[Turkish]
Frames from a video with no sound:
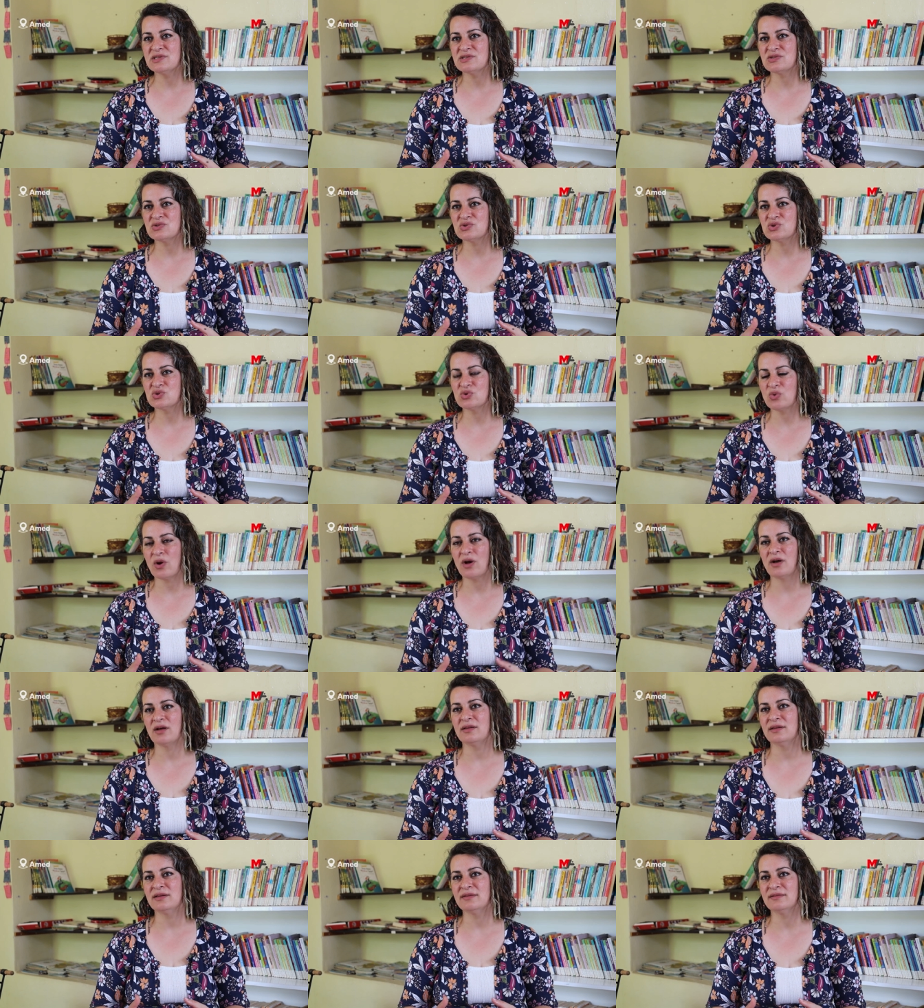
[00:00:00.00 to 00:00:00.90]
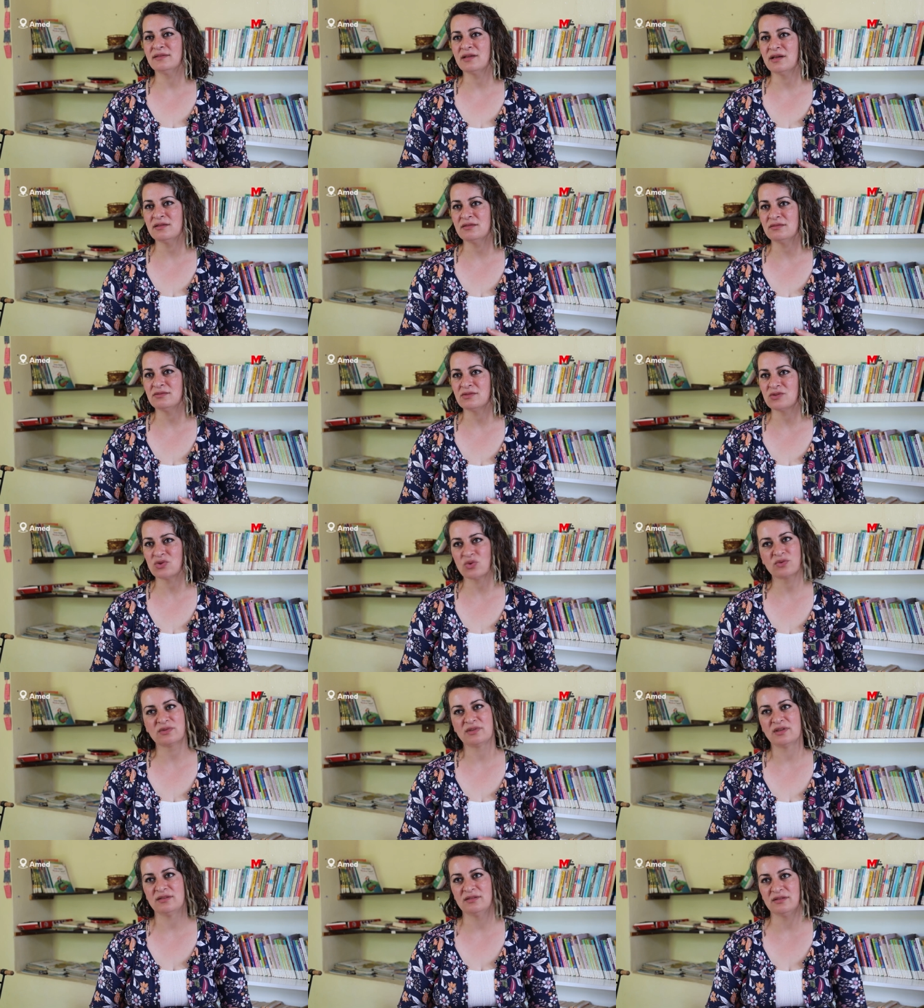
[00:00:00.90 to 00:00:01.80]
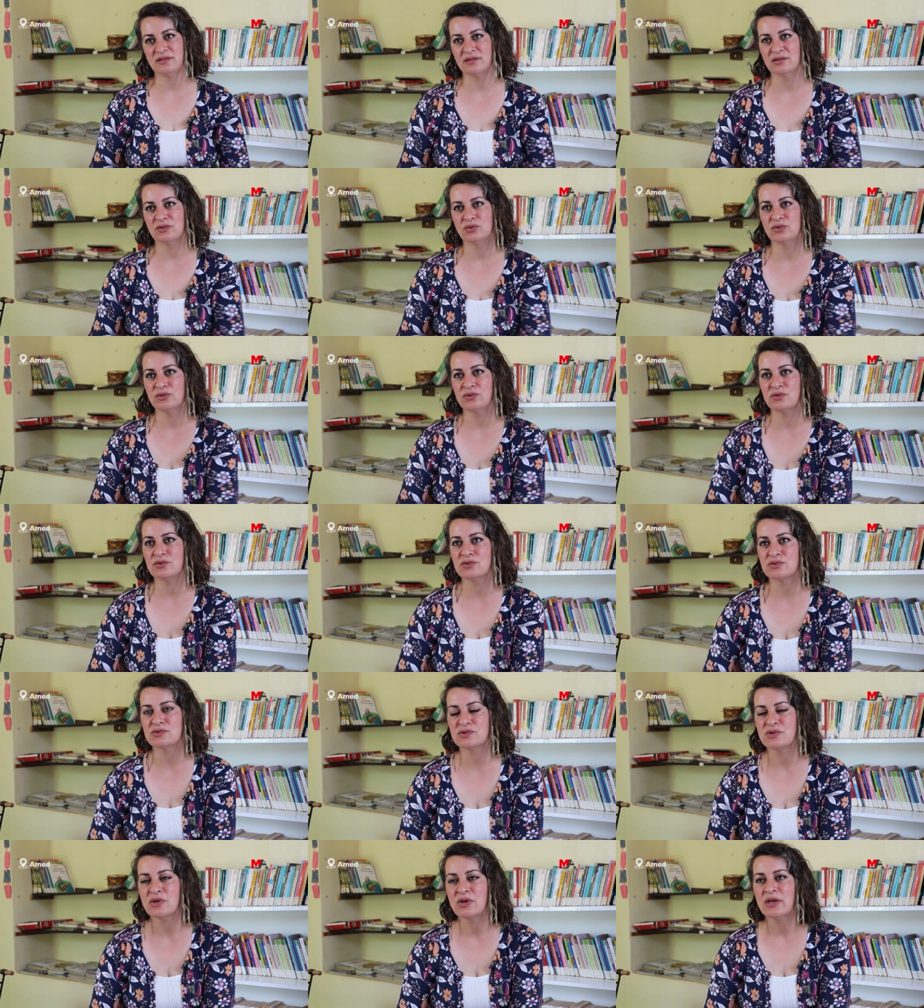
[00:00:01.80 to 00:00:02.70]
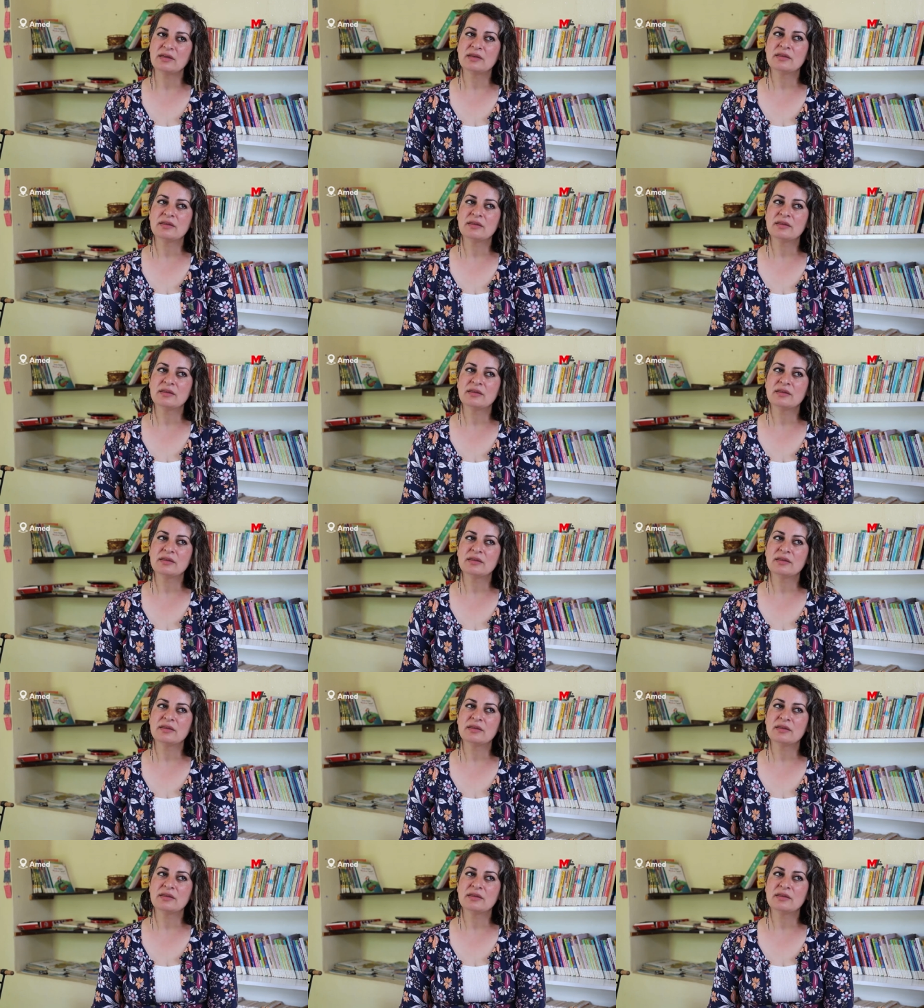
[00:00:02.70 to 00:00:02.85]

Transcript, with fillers: biz şu halinden çok tedirgin oluyoruz.